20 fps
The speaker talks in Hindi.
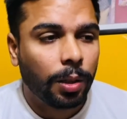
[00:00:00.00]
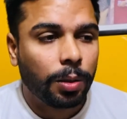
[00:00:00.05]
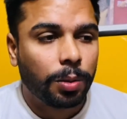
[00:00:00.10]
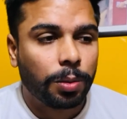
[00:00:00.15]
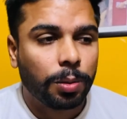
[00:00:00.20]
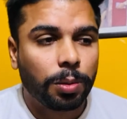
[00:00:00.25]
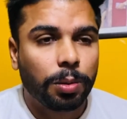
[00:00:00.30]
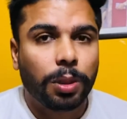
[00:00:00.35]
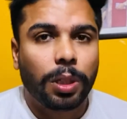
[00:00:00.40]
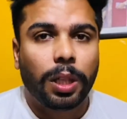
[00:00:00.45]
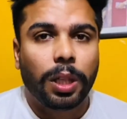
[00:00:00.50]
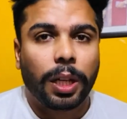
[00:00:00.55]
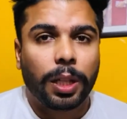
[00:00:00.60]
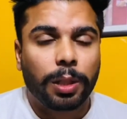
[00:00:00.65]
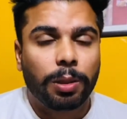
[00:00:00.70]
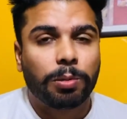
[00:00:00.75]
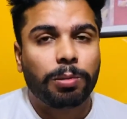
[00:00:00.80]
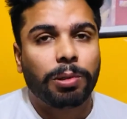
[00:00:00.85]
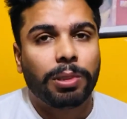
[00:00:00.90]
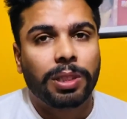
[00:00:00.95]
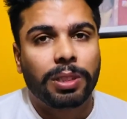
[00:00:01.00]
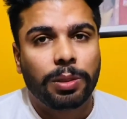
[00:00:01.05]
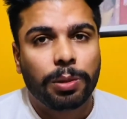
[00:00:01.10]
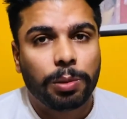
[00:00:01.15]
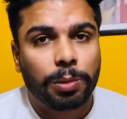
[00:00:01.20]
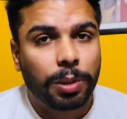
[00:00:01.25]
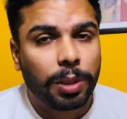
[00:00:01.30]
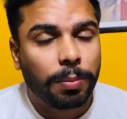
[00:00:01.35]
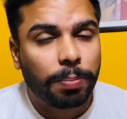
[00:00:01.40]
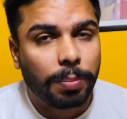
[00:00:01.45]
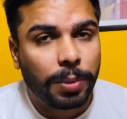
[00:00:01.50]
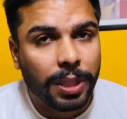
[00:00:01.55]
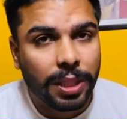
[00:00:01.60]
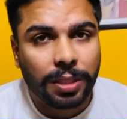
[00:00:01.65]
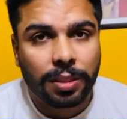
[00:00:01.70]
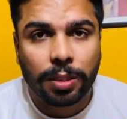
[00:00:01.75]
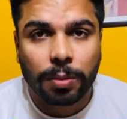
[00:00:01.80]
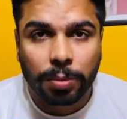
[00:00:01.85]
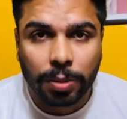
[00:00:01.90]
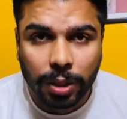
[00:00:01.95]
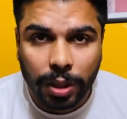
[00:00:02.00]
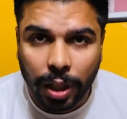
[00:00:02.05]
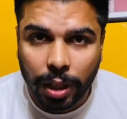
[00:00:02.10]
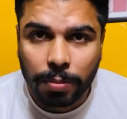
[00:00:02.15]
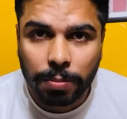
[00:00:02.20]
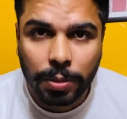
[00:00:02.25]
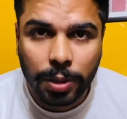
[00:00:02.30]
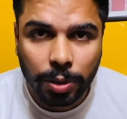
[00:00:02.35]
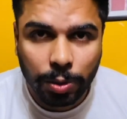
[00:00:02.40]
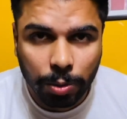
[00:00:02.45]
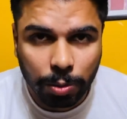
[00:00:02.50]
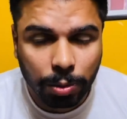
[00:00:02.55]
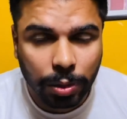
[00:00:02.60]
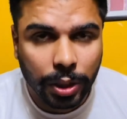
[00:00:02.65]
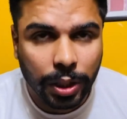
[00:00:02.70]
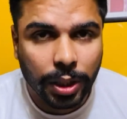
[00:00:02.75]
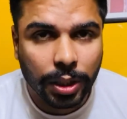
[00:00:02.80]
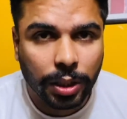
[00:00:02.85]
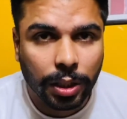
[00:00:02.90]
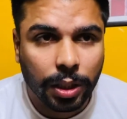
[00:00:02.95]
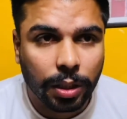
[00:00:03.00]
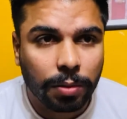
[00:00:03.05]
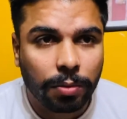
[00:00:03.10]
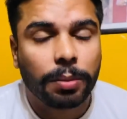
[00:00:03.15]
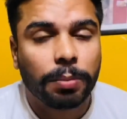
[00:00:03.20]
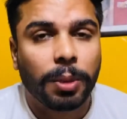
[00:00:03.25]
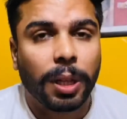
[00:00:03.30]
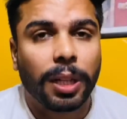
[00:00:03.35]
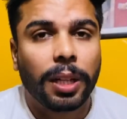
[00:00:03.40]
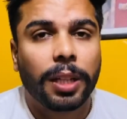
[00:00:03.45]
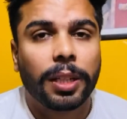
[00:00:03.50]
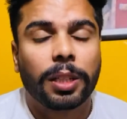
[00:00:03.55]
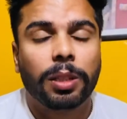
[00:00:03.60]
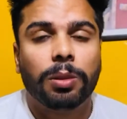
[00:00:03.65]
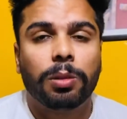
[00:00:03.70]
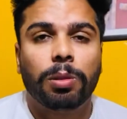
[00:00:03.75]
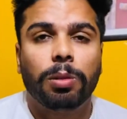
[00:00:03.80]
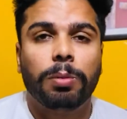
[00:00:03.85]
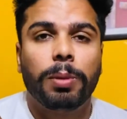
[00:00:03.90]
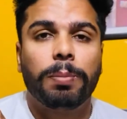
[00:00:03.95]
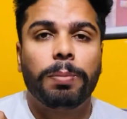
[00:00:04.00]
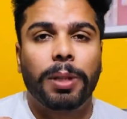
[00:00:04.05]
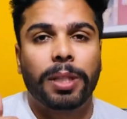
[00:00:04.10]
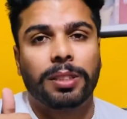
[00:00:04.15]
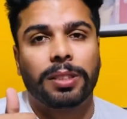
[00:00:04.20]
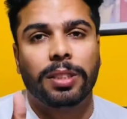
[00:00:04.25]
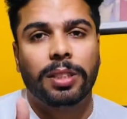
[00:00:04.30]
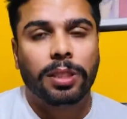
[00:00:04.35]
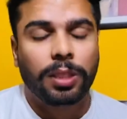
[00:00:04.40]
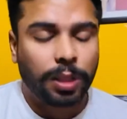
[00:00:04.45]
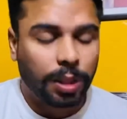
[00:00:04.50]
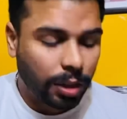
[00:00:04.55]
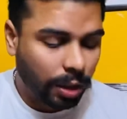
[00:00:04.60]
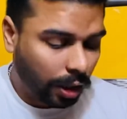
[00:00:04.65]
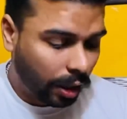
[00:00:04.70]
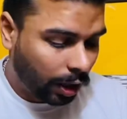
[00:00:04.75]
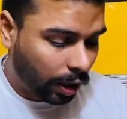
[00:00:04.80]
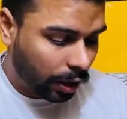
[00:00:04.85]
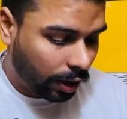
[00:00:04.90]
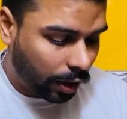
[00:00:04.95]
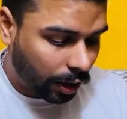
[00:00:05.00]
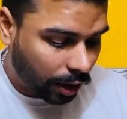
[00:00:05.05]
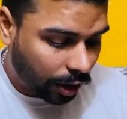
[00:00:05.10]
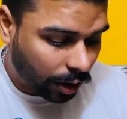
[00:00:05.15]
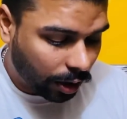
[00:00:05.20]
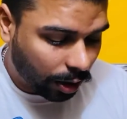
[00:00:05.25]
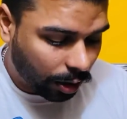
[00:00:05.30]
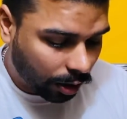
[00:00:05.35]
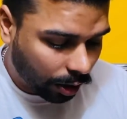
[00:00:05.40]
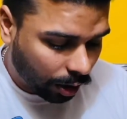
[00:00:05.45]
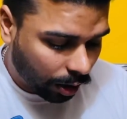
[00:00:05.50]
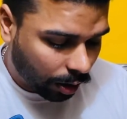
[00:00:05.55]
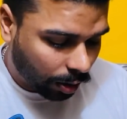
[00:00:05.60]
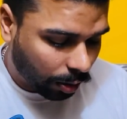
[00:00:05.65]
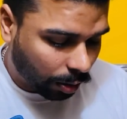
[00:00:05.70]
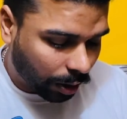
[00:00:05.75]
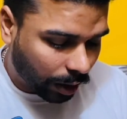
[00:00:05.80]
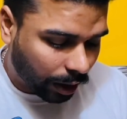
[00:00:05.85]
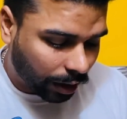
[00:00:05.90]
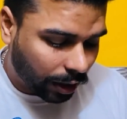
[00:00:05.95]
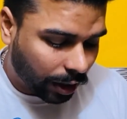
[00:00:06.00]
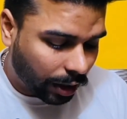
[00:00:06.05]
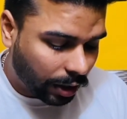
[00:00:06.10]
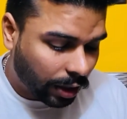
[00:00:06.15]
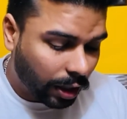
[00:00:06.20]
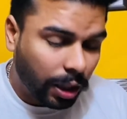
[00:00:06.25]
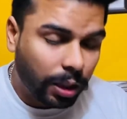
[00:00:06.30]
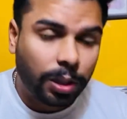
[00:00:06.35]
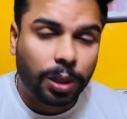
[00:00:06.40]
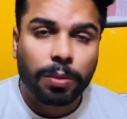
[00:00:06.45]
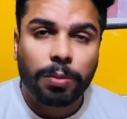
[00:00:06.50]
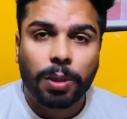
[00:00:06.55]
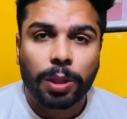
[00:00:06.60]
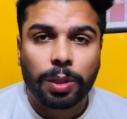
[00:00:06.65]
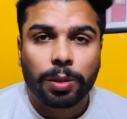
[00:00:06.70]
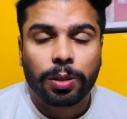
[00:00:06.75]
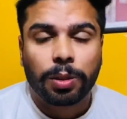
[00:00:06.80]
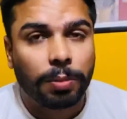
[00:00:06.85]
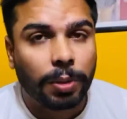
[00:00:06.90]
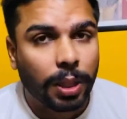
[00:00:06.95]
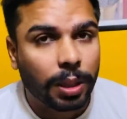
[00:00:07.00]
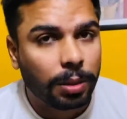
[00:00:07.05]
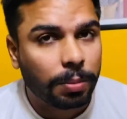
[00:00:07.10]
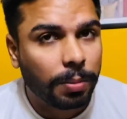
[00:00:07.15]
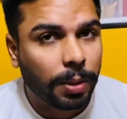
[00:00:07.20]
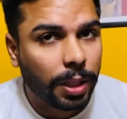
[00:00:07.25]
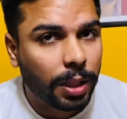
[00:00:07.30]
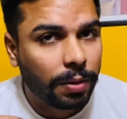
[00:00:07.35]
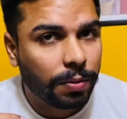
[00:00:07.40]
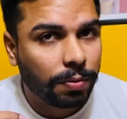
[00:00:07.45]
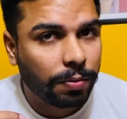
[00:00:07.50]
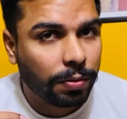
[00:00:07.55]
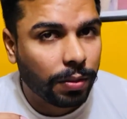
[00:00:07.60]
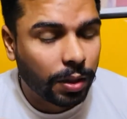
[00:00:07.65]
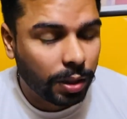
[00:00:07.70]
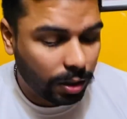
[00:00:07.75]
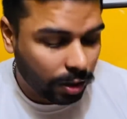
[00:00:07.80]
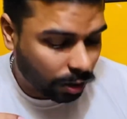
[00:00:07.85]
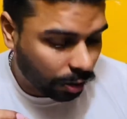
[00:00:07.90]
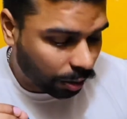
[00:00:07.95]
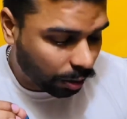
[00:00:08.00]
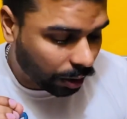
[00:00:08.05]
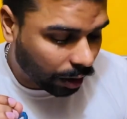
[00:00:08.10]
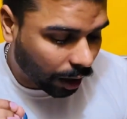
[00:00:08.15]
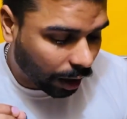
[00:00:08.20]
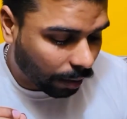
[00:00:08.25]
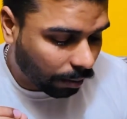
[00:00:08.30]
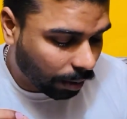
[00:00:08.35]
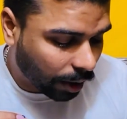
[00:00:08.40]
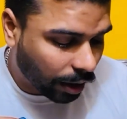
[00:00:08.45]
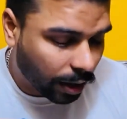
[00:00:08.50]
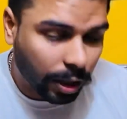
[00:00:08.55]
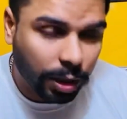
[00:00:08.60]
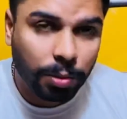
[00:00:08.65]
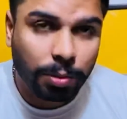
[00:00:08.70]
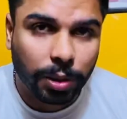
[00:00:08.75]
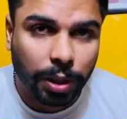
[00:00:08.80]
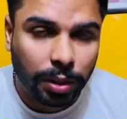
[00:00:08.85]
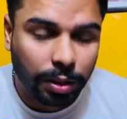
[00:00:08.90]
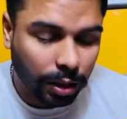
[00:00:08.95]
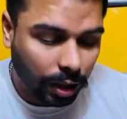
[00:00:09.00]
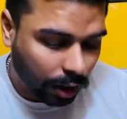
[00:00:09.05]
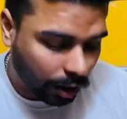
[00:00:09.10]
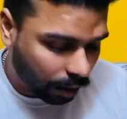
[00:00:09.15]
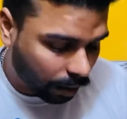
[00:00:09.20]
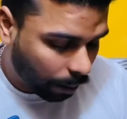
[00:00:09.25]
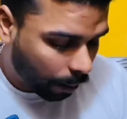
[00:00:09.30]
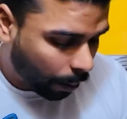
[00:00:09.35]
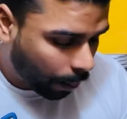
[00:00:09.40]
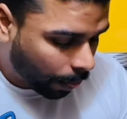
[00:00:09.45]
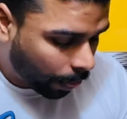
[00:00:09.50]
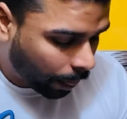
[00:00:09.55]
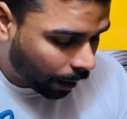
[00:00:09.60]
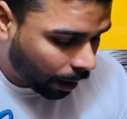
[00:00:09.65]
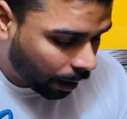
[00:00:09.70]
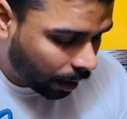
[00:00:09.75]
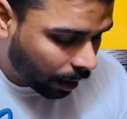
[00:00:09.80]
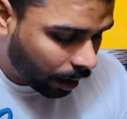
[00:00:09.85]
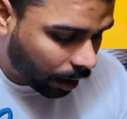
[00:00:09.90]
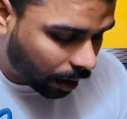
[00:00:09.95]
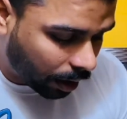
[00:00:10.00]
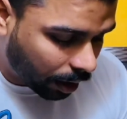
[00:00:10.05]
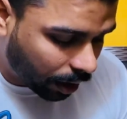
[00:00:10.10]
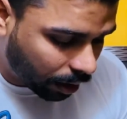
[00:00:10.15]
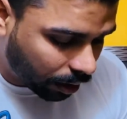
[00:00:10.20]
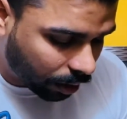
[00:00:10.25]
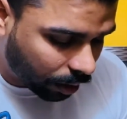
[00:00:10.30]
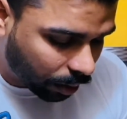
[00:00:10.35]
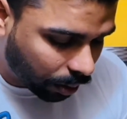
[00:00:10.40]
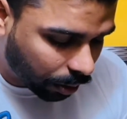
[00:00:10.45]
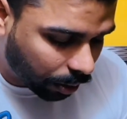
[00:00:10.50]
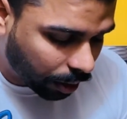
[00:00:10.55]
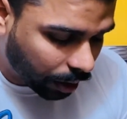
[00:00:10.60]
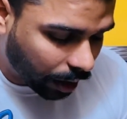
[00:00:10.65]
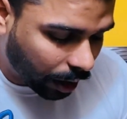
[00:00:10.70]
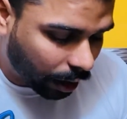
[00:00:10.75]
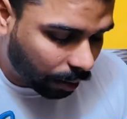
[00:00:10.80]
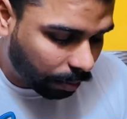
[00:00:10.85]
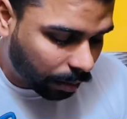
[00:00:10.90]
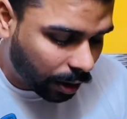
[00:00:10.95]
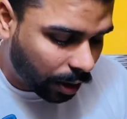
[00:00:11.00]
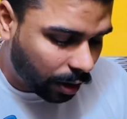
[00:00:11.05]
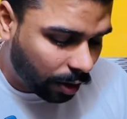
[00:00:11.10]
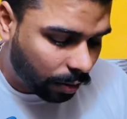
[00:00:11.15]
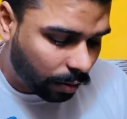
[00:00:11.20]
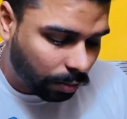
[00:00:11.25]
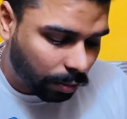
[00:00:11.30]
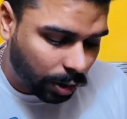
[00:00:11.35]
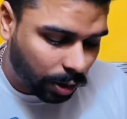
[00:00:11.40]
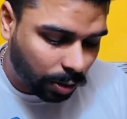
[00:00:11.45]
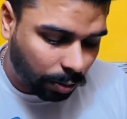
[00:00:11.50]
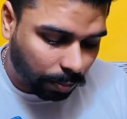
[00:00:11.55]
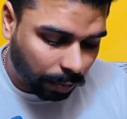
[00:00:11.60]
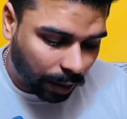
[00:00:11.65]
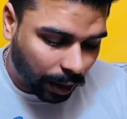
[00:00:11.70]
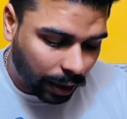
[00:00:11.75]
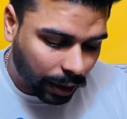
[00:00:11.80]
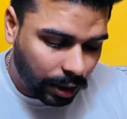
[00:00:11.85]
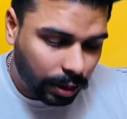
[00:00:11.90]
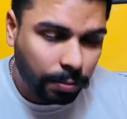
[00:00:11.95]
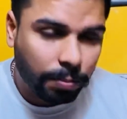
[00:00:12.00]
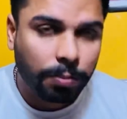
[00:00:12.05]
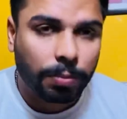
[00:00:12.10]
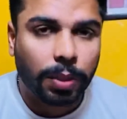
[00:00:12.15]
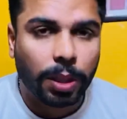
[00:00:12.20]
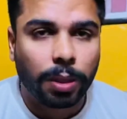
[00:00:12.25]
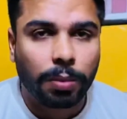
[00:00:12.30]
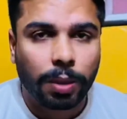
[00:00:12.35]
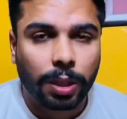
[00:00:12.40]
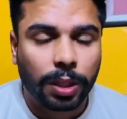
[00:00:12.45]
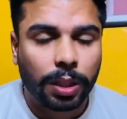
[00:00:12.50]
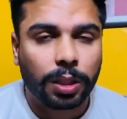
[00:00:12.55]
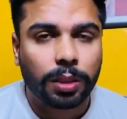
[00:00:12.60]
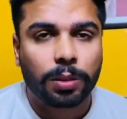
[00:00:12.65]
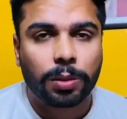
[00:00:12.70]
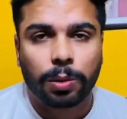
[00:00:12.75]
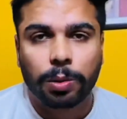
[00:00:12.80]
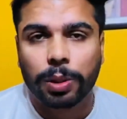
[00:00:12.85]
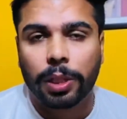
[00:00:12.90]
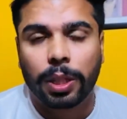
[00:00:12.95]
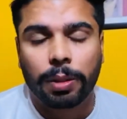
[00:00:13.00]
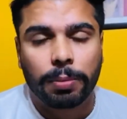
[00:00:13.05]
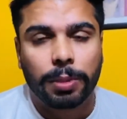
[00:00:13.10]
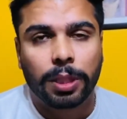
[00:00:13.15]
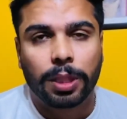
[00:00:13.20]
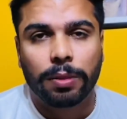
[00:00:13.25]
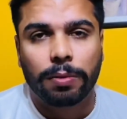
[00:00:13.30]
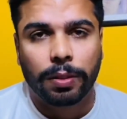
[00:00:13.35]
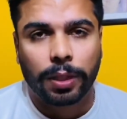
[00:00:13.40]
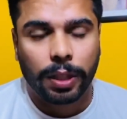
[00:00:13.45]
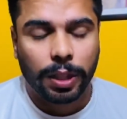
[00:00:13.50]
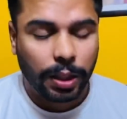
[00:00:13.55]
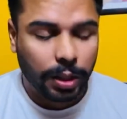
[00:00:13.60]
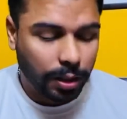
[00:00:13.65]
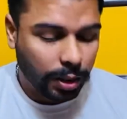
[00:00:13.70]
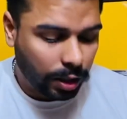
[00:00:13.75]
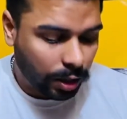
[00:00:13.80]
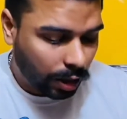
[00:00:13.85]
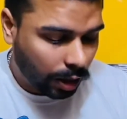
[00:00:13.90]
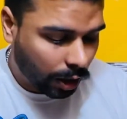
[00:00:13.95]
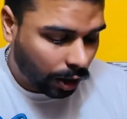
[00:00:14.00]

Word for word: सो आई रिक्वेस्ट यू कि प्लीज़ सब्सक्राइब भी जरूर कीजिए बेल आइकन को भी प्रेस कीजिए ठीक है जी तो करते हैं जी आज की वीडियो की शुरुआत हमारी फर्स्ट जो टाइमलाइन है उसके साथ अगस्त 2020 विच अप्लाई मतलब अगस्त 2020 की फाइल है जी